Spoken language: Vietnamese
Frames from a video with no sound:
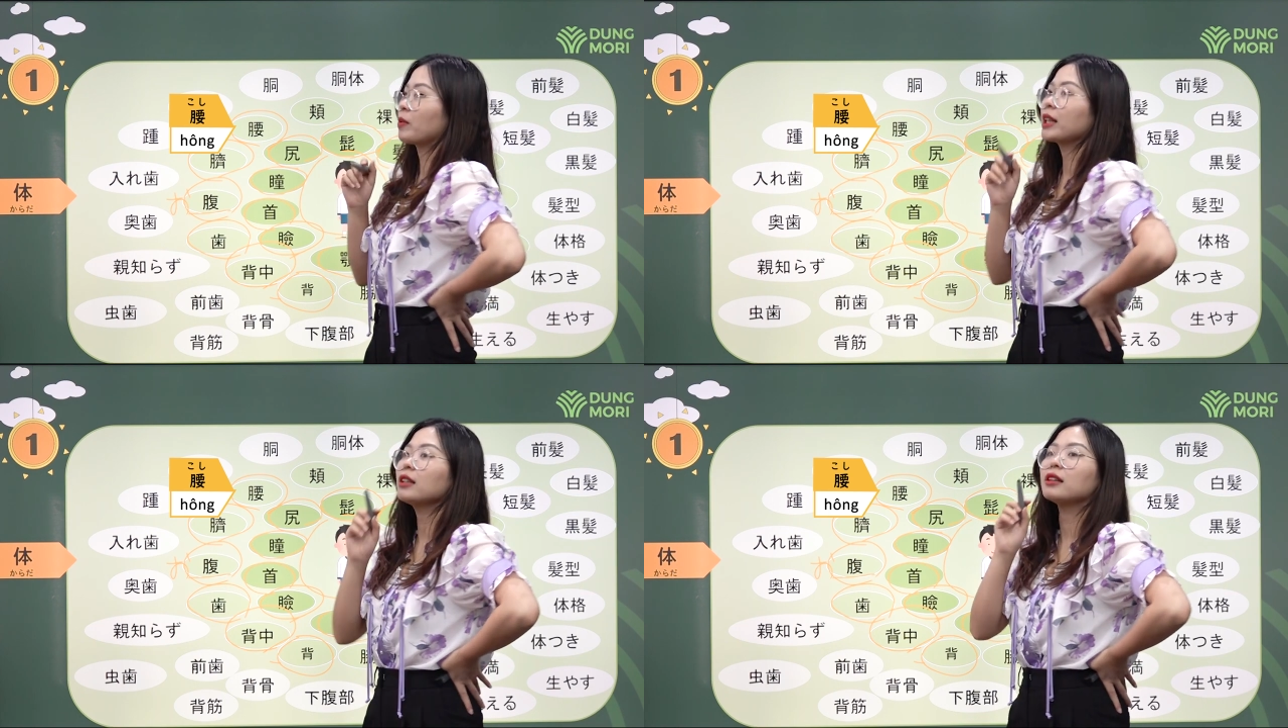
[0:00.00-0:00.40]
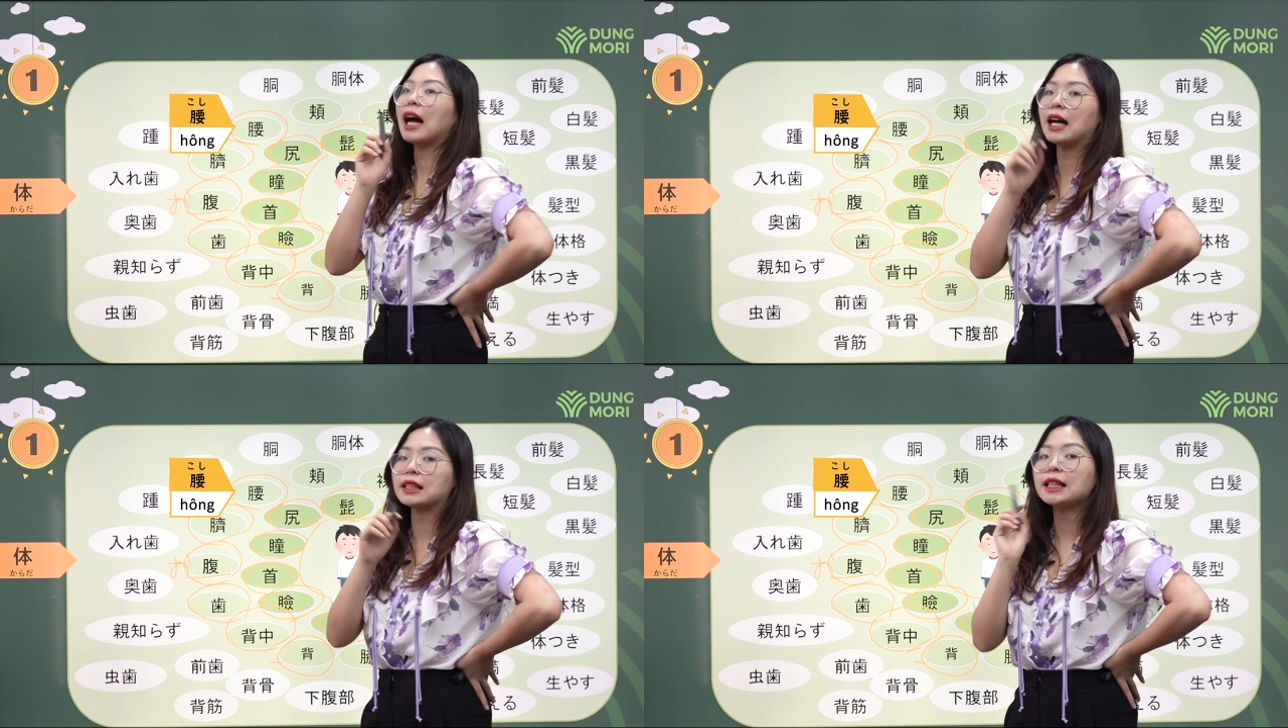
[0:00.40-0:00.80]
trong cái từ
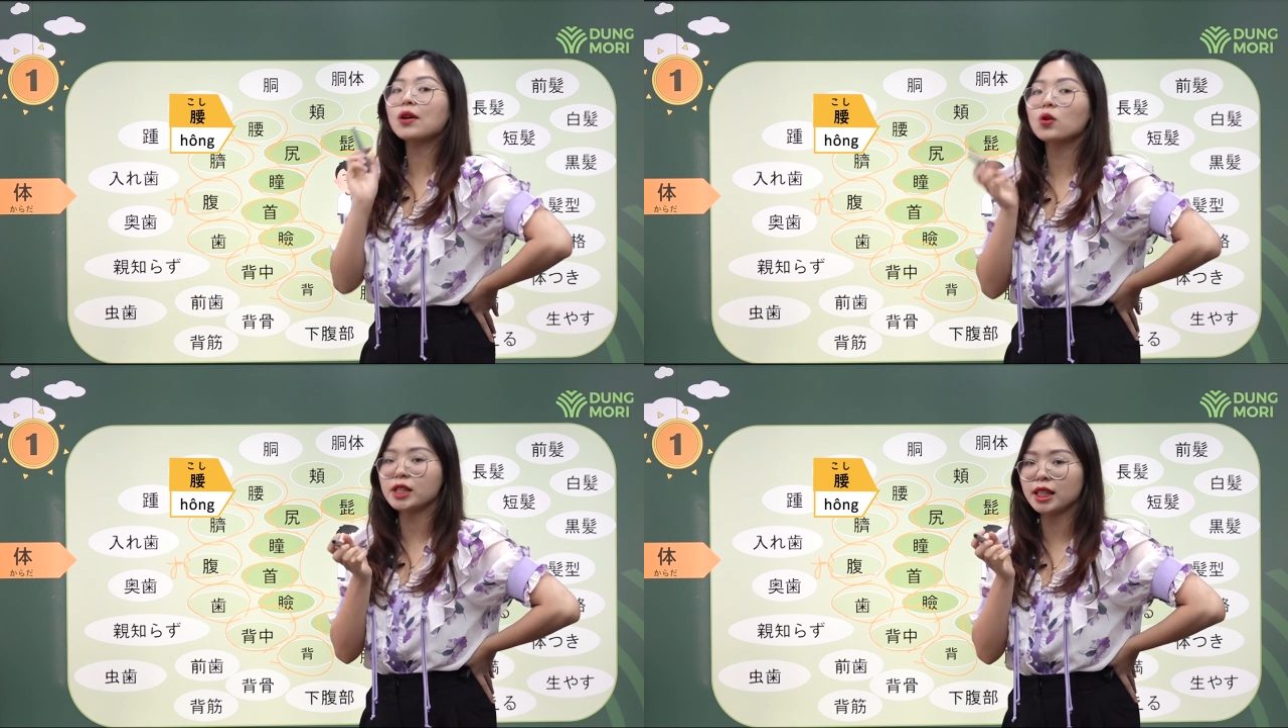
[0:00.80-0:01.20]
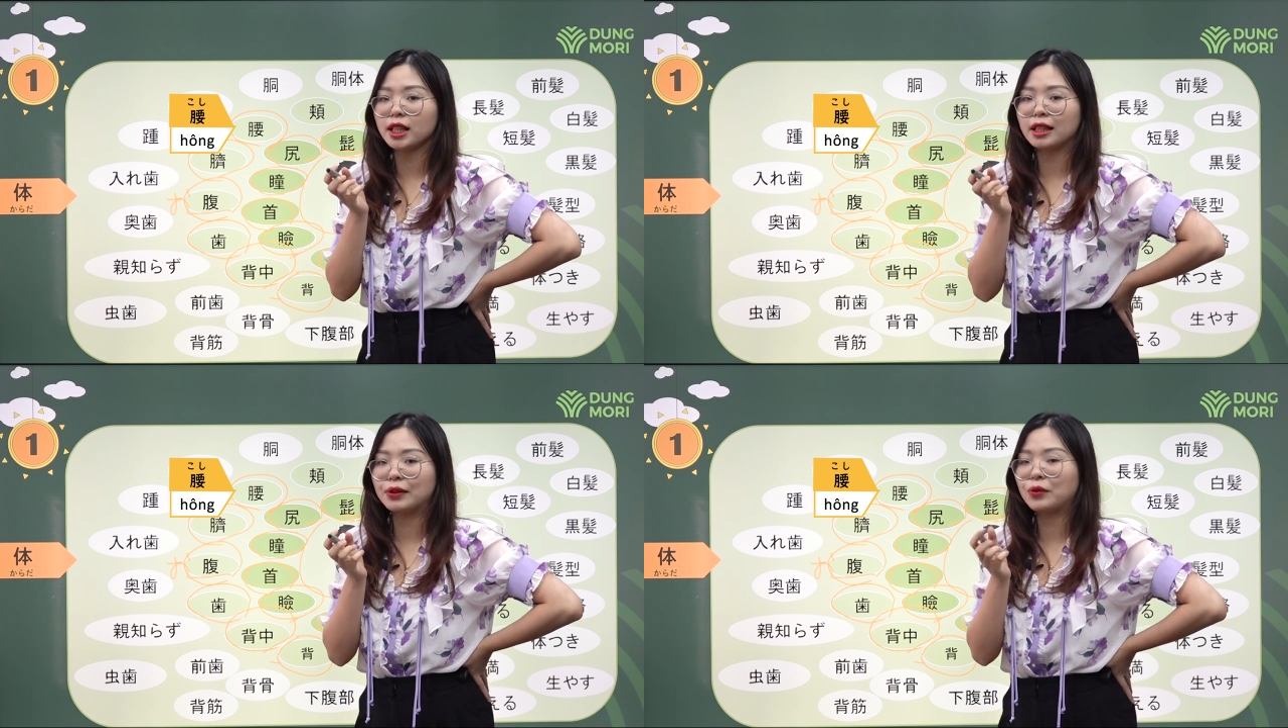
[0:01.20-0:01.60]
ashikoshi
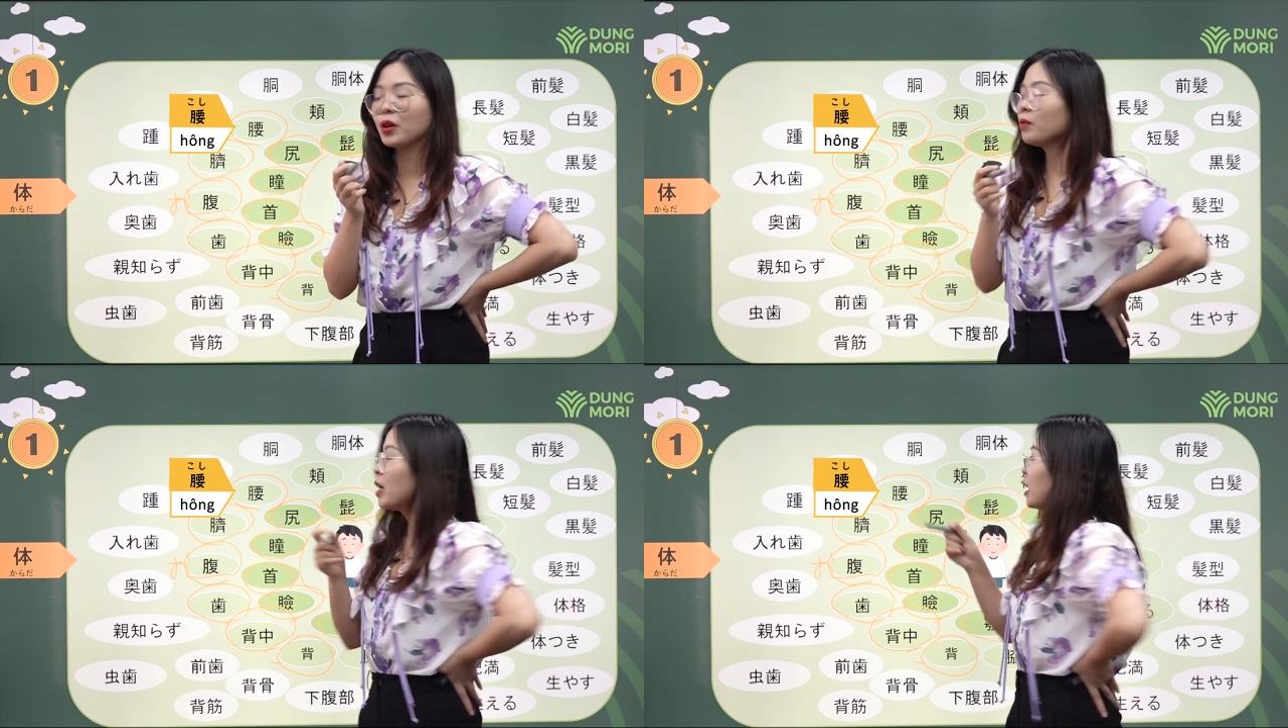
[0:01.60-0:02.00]
đúng không?